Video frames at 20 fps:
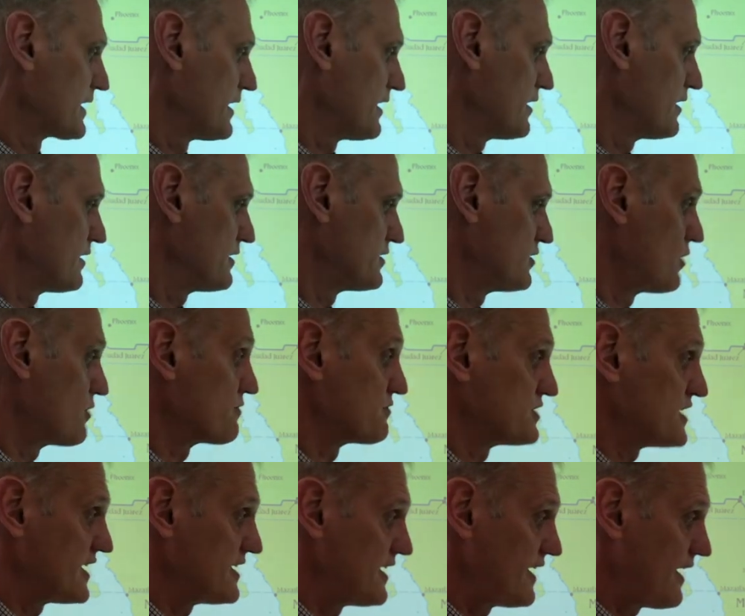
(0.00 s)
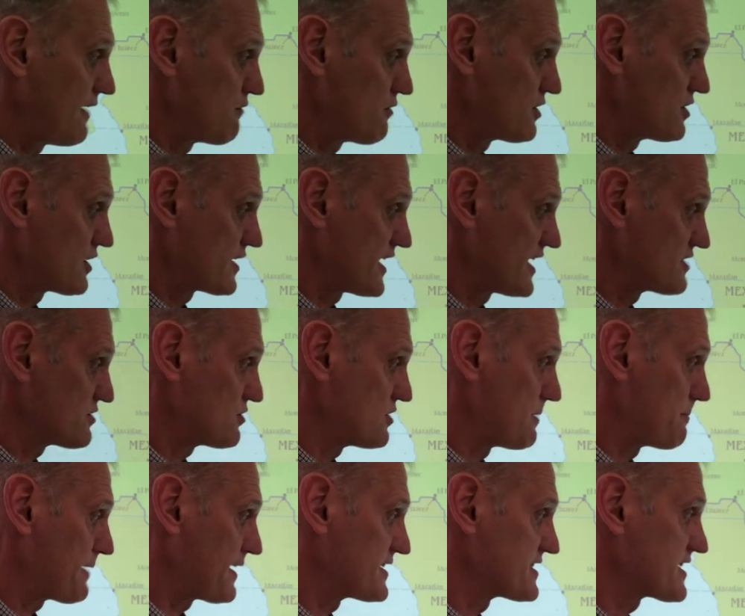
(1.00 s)
Euh, donc, vous allez avoir l'occasion de
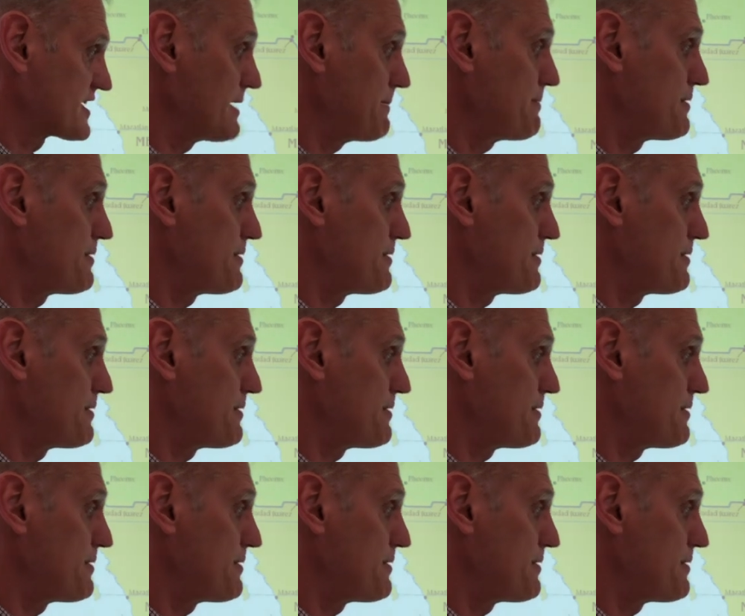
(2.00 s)
le pratiquer.